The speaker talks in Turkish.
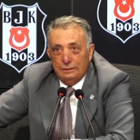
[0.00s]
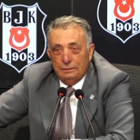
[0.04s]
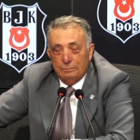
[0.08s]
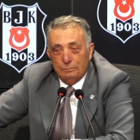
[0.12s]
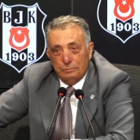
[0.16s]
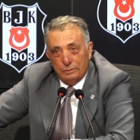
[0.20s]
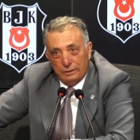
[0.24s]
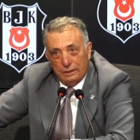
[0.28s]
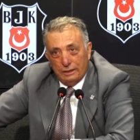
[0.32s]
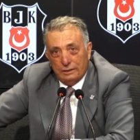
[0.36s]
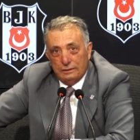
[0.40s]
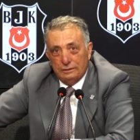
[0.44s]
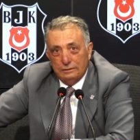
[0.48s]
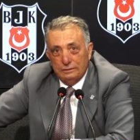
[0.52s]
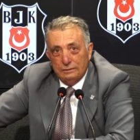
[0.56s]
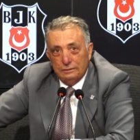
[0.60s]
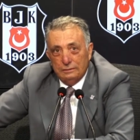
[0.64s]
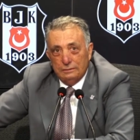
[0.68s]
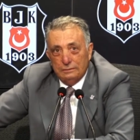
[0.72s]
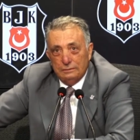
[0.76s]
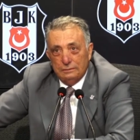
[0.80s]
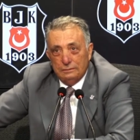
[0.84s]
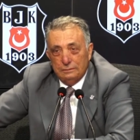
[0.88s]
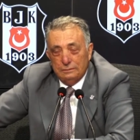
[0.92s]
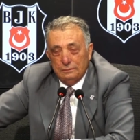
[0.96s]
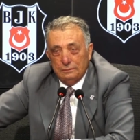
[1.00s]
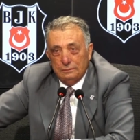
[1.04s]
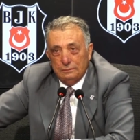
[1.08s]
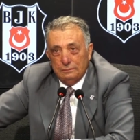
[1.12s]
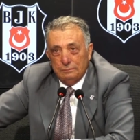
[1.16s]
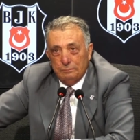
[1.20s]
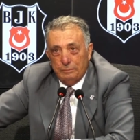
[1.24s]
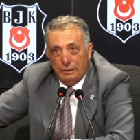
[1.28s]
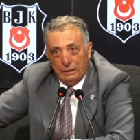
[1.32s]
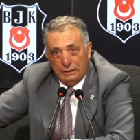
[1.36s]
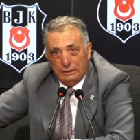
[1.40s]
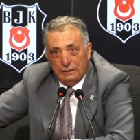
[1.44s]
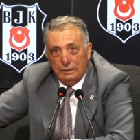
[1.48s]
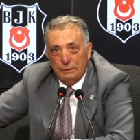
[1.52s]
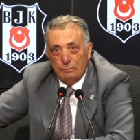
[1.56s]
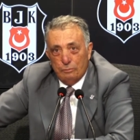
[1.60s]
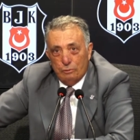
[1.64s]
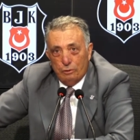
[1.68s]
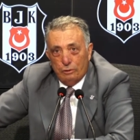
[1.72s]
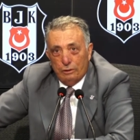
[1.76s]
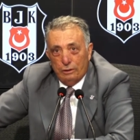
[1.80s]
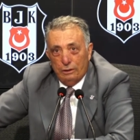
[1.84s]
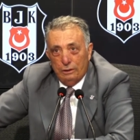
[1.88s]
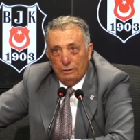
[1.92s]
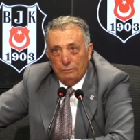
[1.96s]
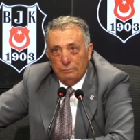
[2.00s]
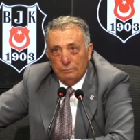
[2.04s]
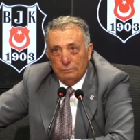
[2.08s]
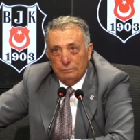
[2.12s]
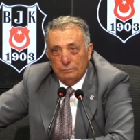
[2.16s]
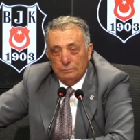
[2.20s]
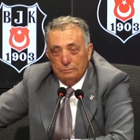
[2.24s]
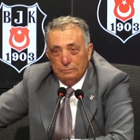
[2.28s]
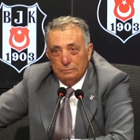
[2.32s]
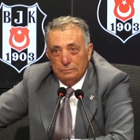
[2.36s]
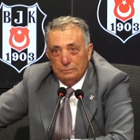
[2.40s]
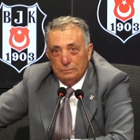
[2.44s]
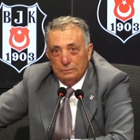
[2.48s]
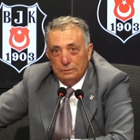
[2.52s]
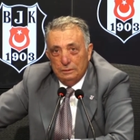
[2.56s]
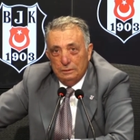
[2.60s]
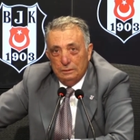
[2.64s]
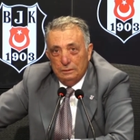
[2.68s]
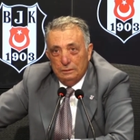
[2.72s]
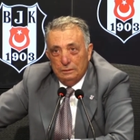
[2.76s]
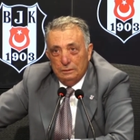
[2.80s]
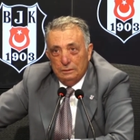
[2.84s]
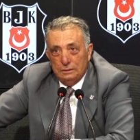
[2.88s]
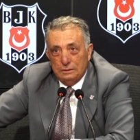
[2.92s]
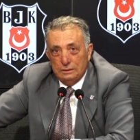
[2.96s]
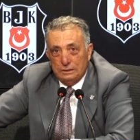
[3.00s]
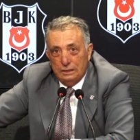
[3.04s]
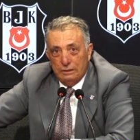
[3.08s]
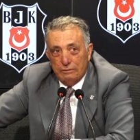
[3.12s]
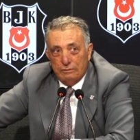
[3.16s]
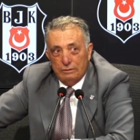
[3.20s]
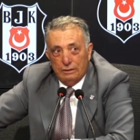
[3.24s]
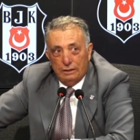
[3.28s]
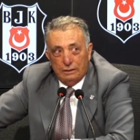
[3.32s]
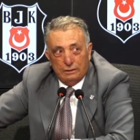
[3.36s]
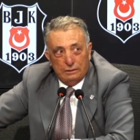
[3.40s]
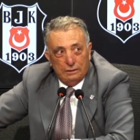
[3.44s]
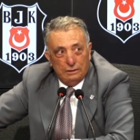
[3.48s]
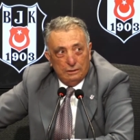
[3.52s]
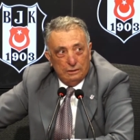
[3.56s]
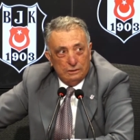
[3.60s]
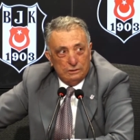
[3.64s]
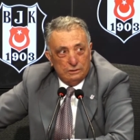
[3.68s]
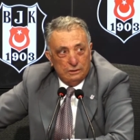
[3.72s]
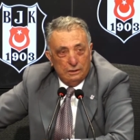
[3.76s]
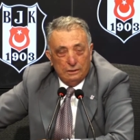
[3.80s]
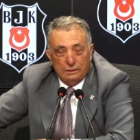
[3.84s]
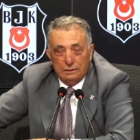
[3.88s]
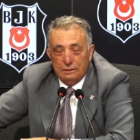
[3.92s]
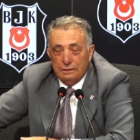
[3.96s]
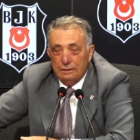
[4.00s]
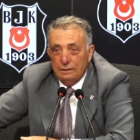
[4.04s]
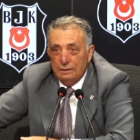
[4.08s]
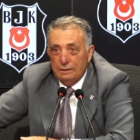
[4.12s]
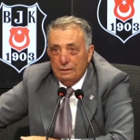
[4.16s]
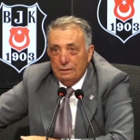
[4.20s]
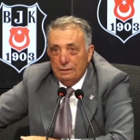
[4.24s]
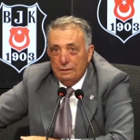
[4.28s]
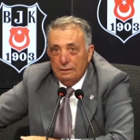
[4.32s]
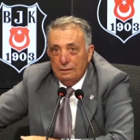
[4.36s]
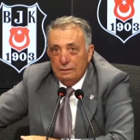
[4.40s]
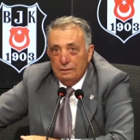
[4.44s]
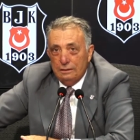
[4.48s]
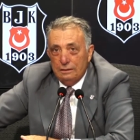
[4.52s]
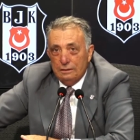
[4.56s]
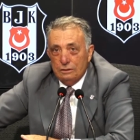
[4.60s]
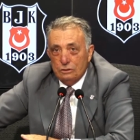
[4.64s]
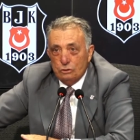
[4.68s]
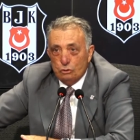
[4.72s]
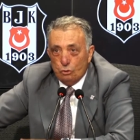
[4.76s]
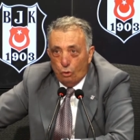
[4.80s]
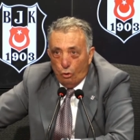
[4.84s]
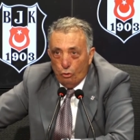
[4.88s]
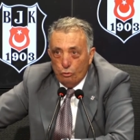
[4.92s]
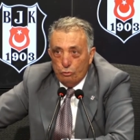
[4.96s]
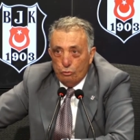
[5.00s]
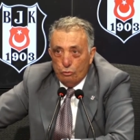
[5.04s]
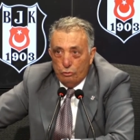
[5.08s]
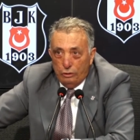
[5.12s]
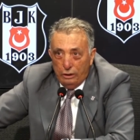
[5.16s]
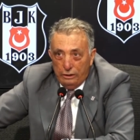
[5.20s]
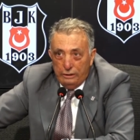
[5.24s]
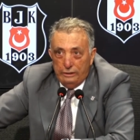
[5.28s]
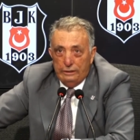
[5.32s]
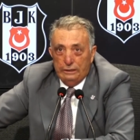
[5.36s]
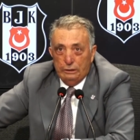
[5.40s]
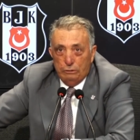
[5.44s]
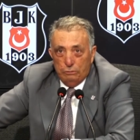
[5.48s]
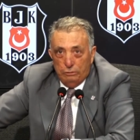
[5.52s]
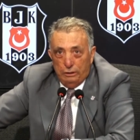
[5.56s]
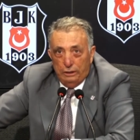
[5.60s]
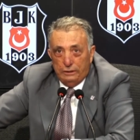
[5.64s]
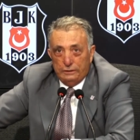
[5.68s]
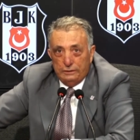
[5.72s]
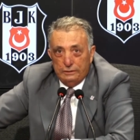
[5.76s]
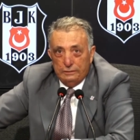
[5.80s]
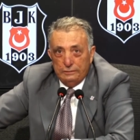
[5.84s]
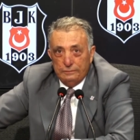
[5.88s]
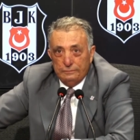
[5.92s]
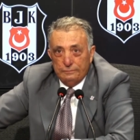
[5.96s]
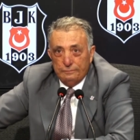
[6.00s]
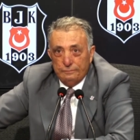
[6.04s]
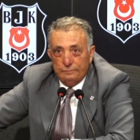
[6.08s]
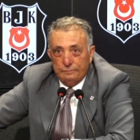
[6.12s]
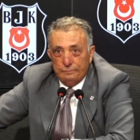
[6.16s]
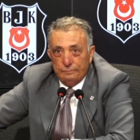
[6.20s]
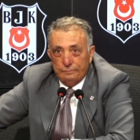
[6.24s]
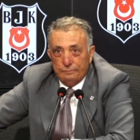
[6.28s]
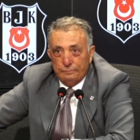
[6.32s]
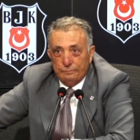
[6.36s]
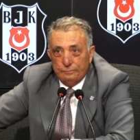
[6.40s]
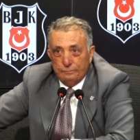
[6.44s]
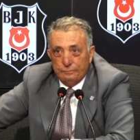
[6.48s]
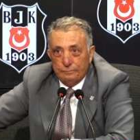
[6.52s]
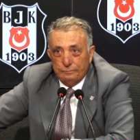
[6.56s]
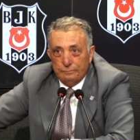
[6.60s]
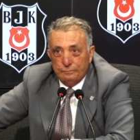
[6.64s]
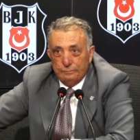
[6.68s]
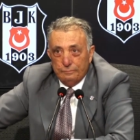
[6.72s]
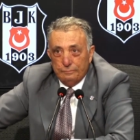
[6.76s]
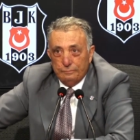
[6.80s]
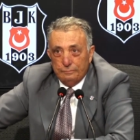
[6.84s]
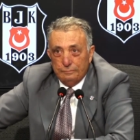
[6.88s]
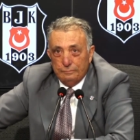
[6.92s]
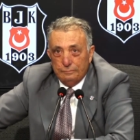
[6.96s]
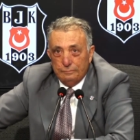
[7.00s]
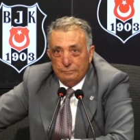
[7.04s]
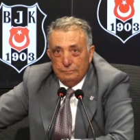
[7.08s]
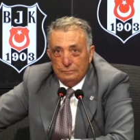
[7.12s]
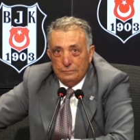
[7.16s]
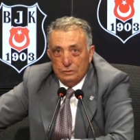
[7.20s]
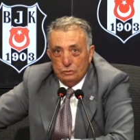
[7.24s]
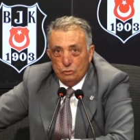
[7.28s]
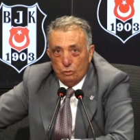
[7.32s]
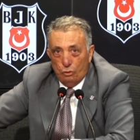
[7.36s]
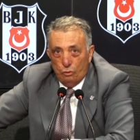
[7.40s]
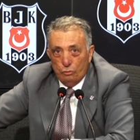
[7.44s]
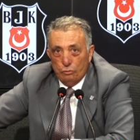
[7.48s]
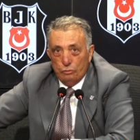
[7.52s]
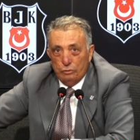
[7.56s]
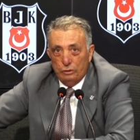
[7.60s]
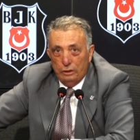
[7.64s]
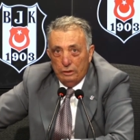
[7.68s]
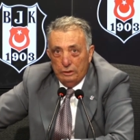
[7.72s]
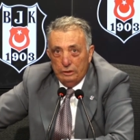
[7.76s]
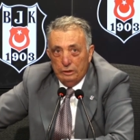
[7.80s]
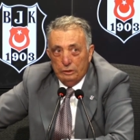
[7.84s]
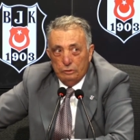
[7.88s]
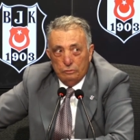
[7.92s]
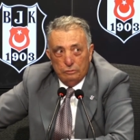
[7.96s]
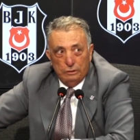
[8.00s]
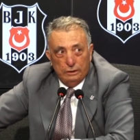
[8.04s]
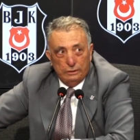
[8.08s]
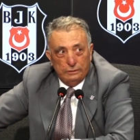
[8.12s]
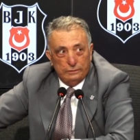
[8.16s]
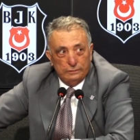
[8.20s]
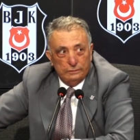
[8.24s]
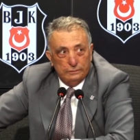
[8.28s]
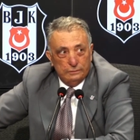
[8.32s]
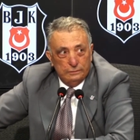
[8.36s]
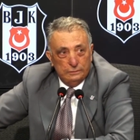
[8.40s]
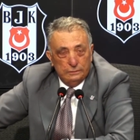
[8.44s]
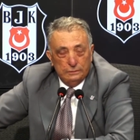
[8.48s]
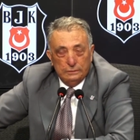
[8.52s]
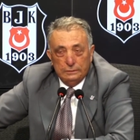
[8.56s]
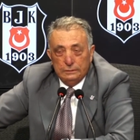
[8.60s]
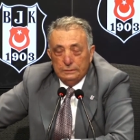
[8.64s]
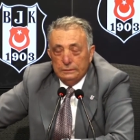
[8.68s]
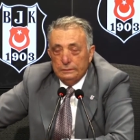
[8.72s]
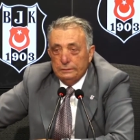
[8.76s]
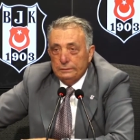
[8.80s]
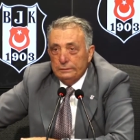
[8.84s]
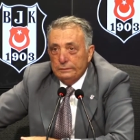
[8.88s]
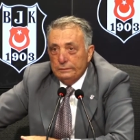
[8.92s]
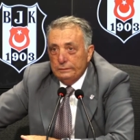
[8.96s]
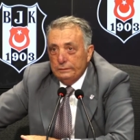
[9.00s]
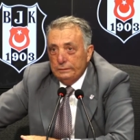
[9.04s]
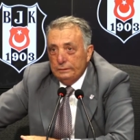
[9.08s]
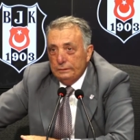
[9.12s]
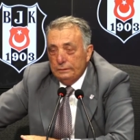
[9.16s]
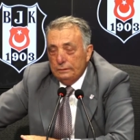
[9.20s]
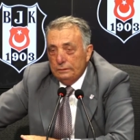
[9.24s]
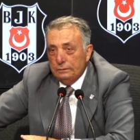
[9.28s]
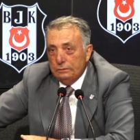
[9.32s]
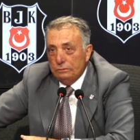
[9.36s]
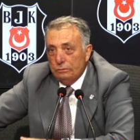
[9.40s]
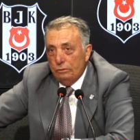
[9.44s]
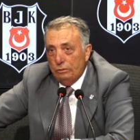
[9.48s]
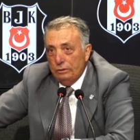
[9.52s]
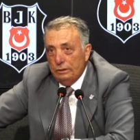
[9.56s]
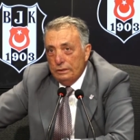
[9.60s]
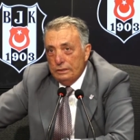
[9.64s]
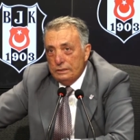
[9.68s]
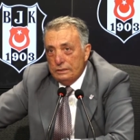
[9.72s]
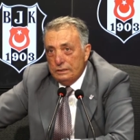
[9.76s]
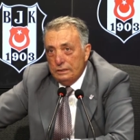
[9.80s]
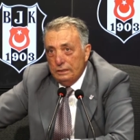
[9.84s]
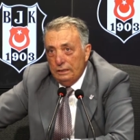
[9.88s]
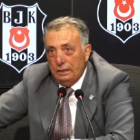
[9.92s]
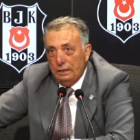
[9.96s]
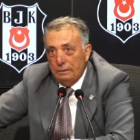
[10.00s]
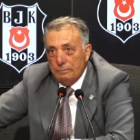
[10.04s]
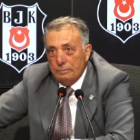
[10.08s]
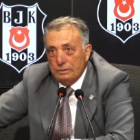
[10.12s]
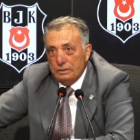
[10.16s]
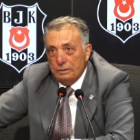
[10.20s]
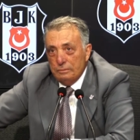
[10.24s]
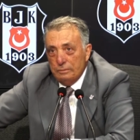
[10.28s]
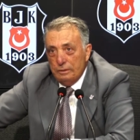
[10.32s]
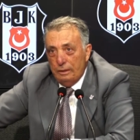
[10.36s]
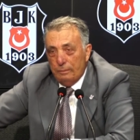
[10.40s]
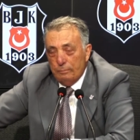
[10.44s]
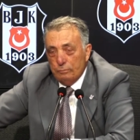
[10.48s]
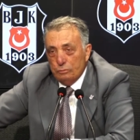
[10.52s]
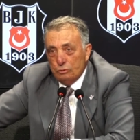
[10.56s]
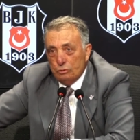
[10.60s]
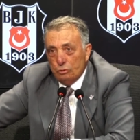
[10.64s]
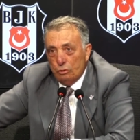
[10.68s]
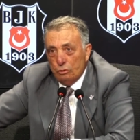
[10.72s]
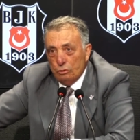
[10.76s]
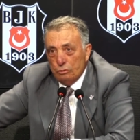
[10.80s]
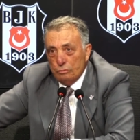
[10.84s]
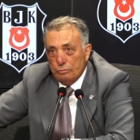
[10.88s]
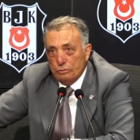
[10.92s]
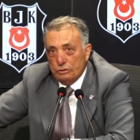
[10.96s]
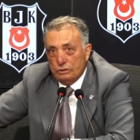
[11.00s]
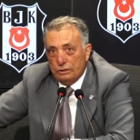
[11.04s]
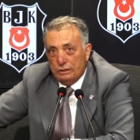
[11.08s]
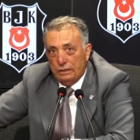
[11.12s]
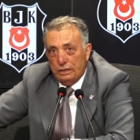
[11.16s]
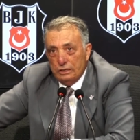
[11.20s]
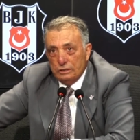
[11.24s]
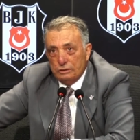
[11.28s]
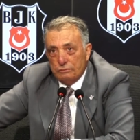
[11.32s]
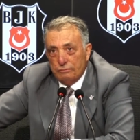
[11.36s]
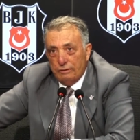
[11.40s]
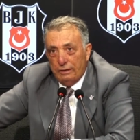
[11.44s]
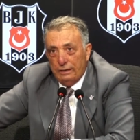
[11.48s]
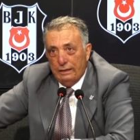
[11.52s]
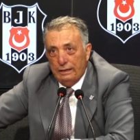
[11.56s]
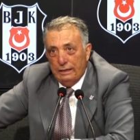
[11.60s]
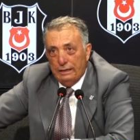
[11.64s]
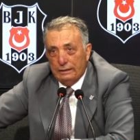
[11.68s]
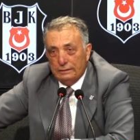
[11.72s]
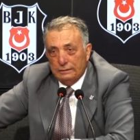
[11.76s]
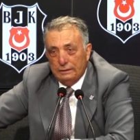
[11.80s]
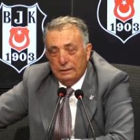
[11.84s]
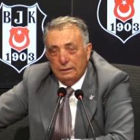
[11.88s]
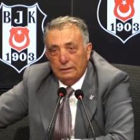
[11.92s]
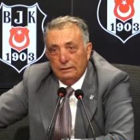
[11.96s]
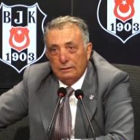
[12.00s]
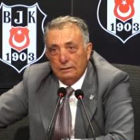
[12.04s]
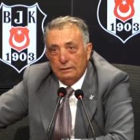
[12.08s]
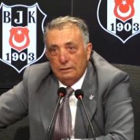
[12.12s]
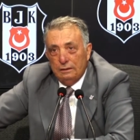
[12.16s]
bırakın bekleyip görelim. Sevgili arkadaşlar, son gülen iyi güler. Son gülen iyi güler. Dolayısıyla bizim yapmış olduğumuz transferlerde